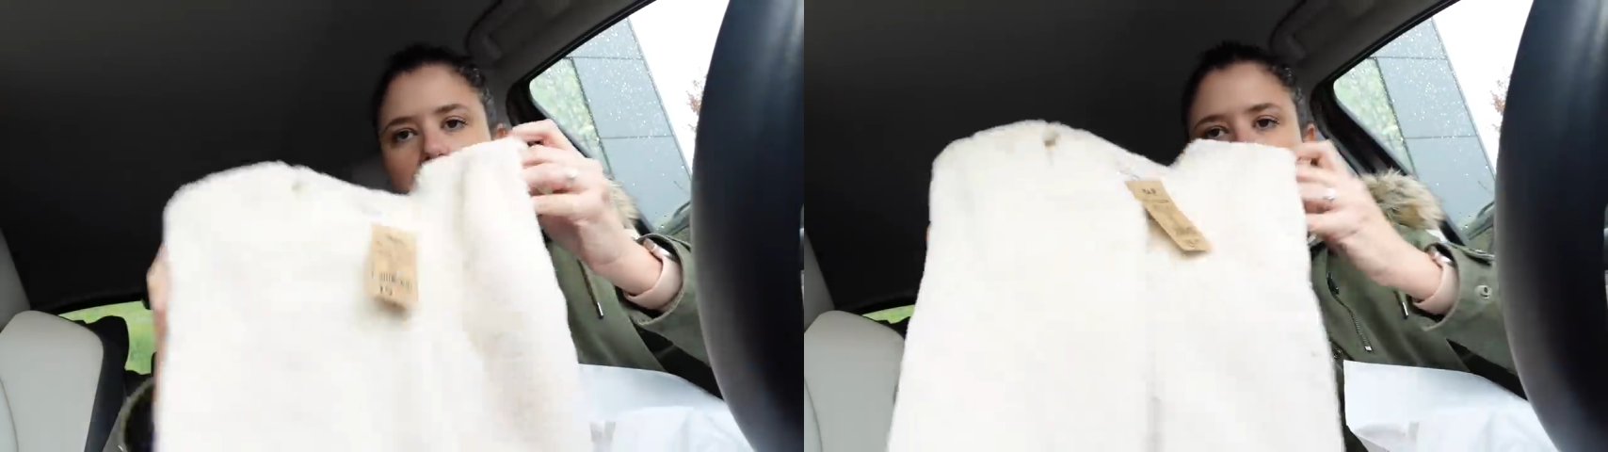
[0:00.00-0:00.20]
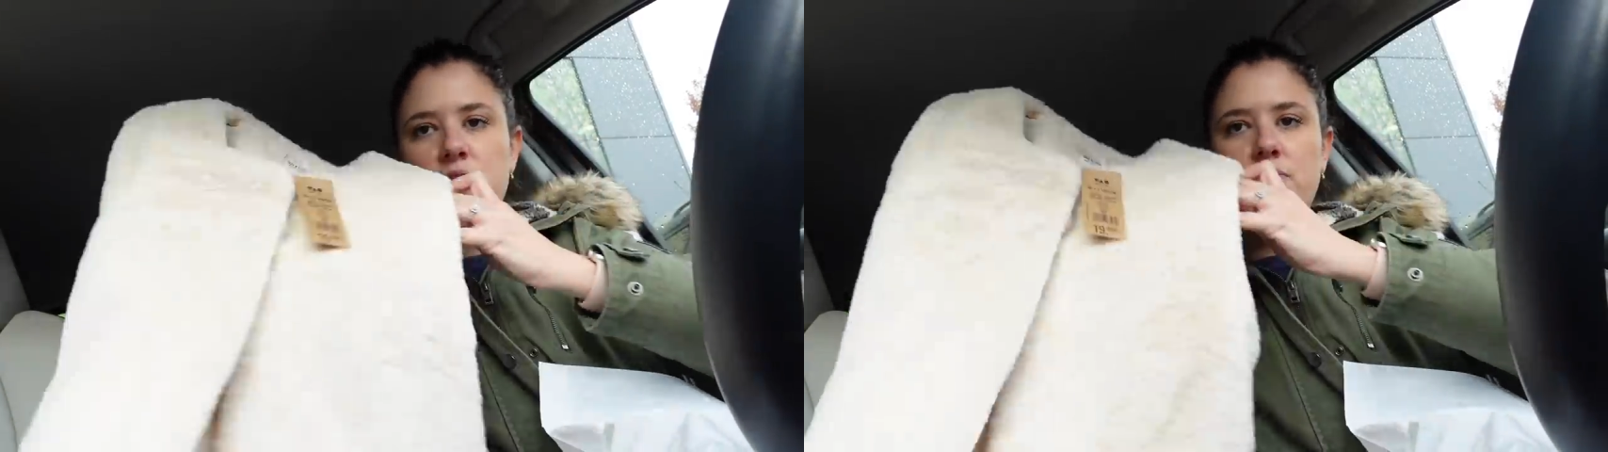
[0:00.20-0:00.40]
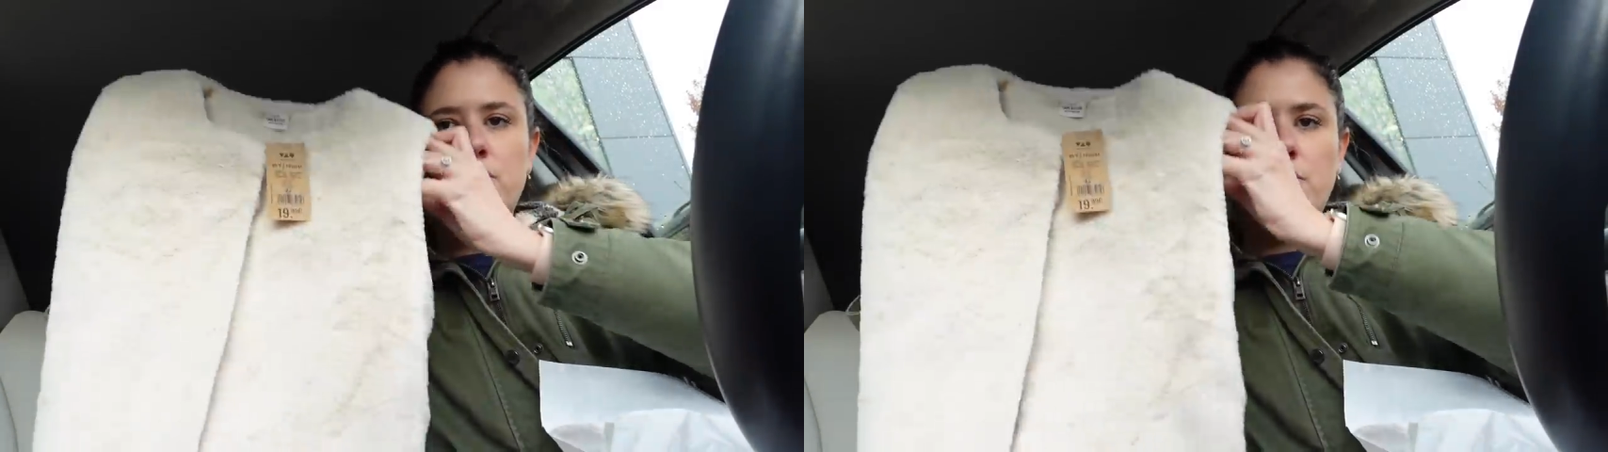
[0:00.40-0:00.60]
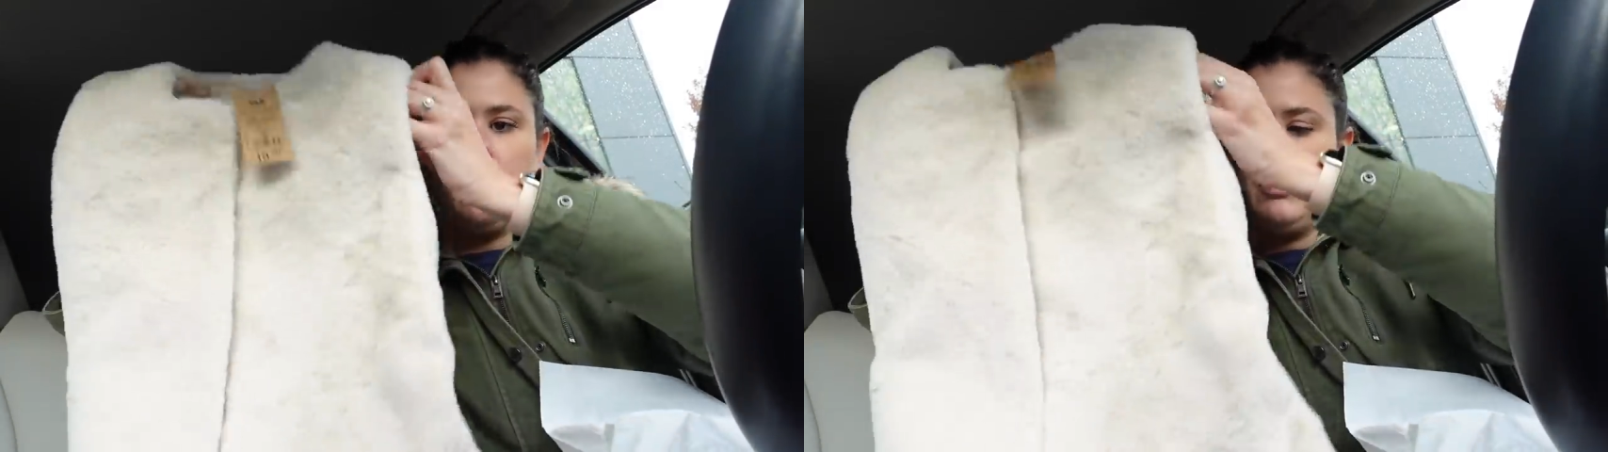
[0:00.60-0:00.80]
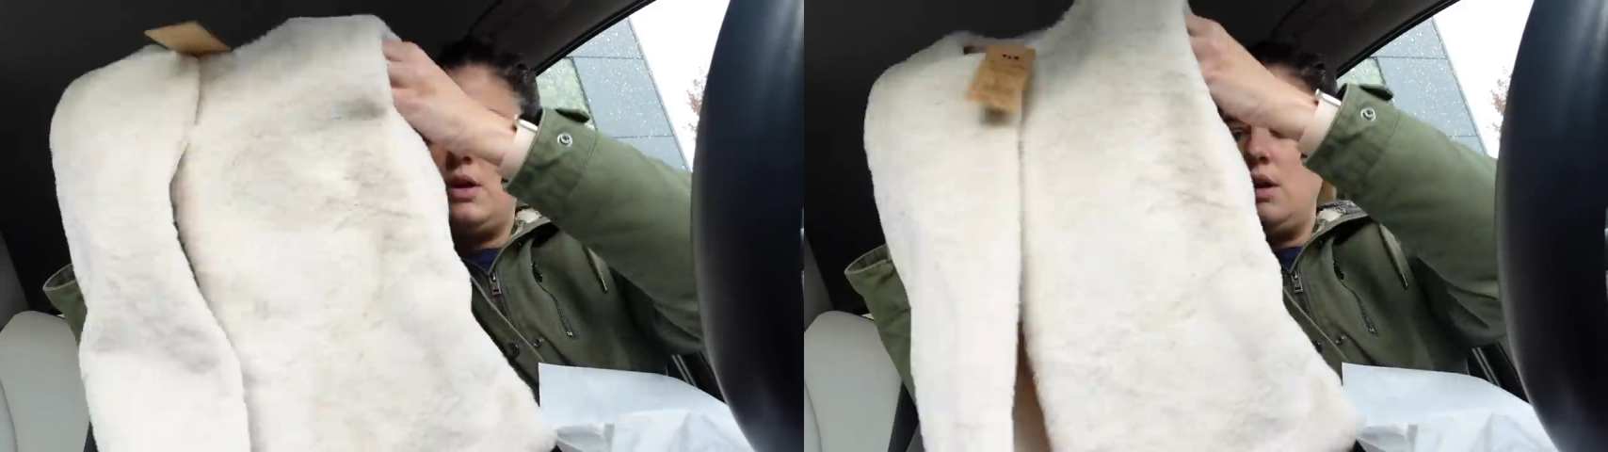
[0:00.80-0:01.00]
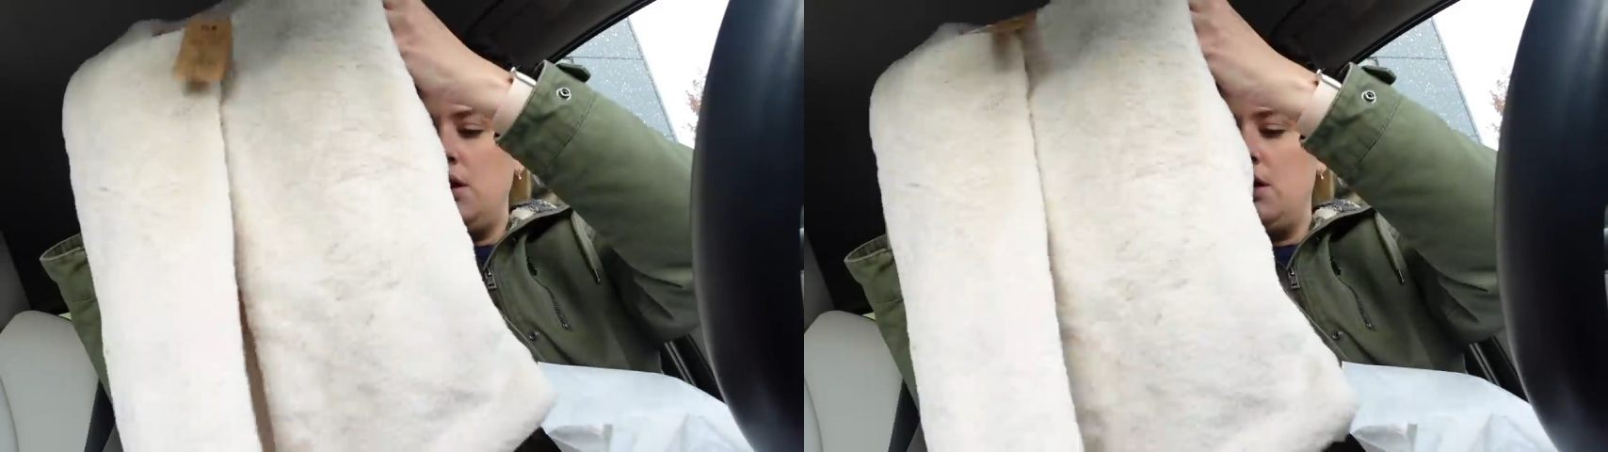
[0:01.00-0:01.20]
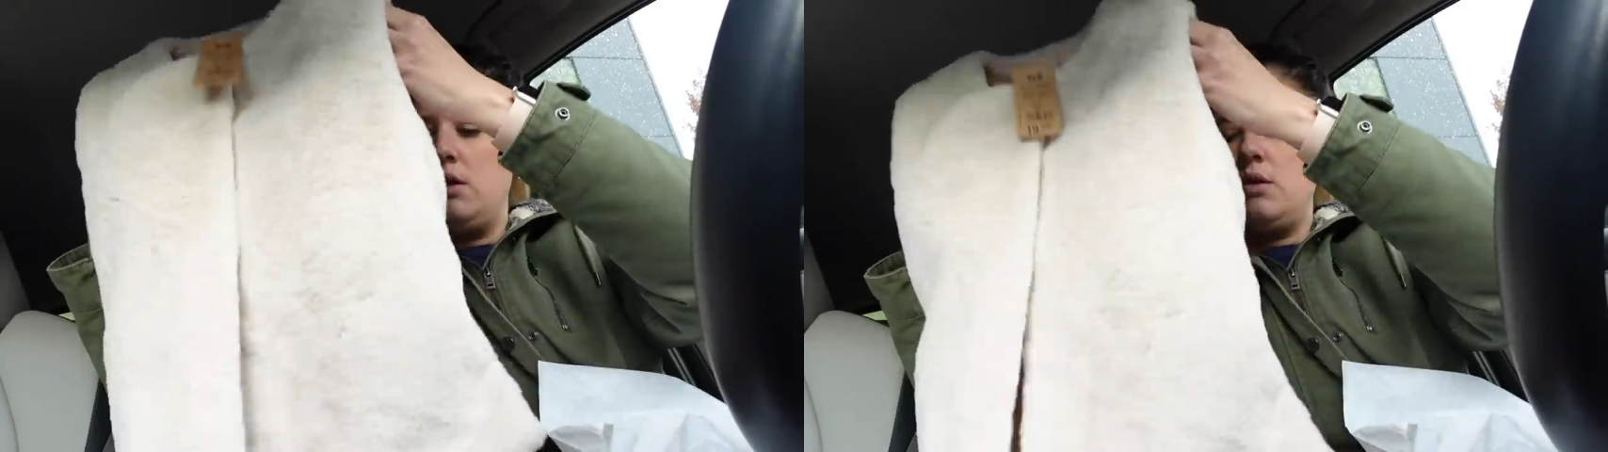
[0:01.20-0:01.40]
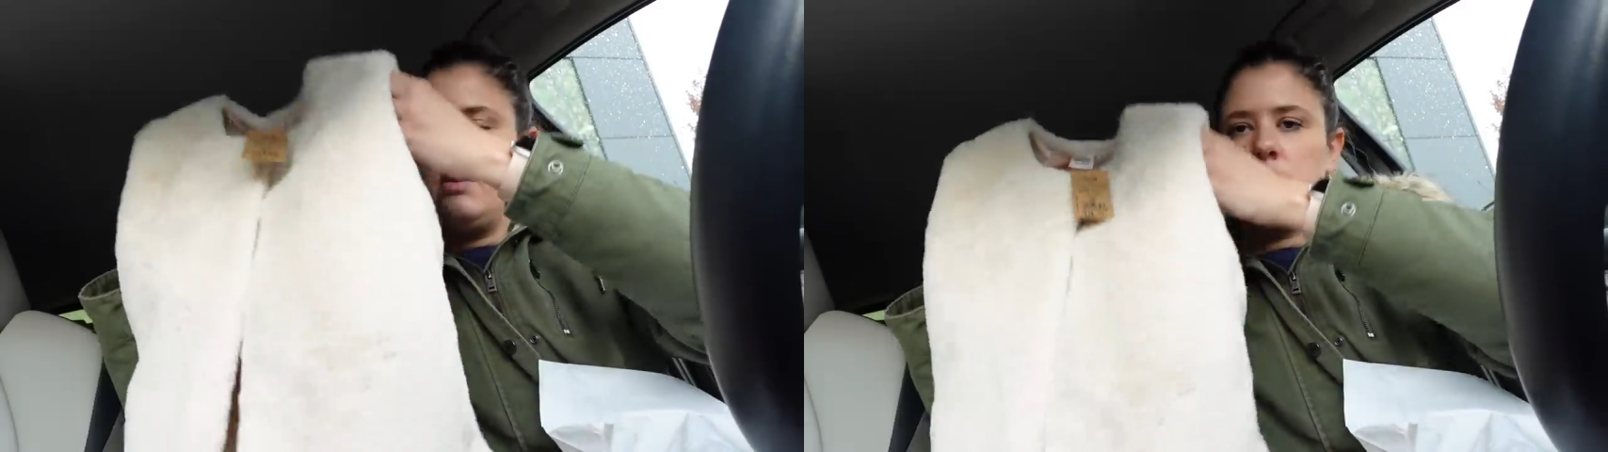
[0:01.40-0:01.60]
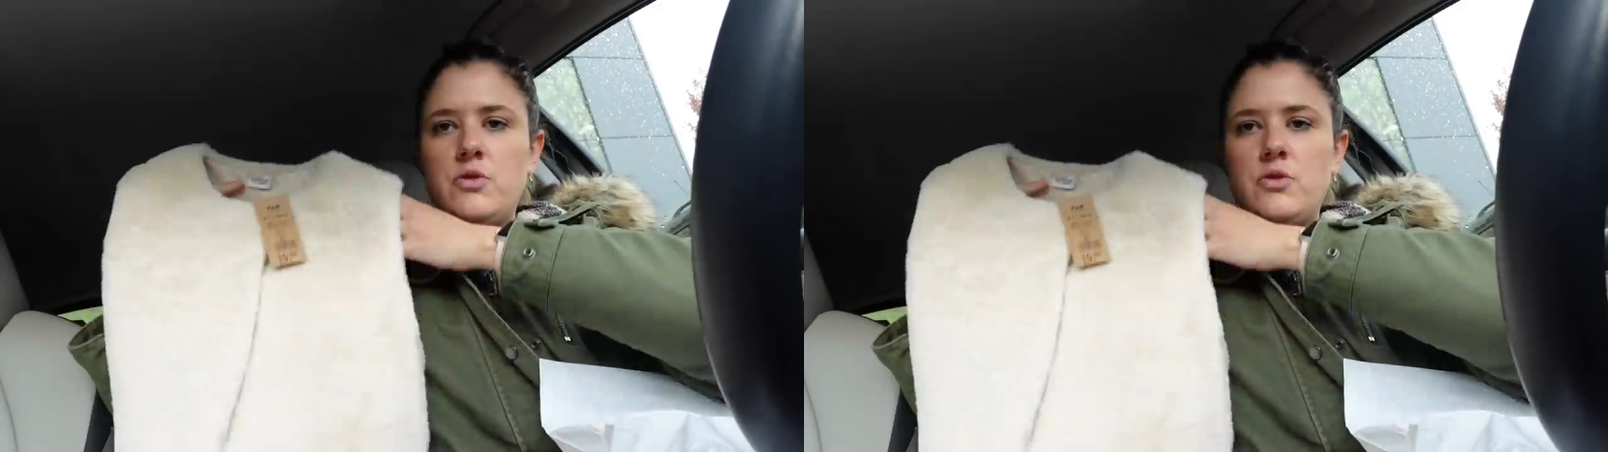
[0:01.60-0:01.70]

en fausse fourrure. Euh,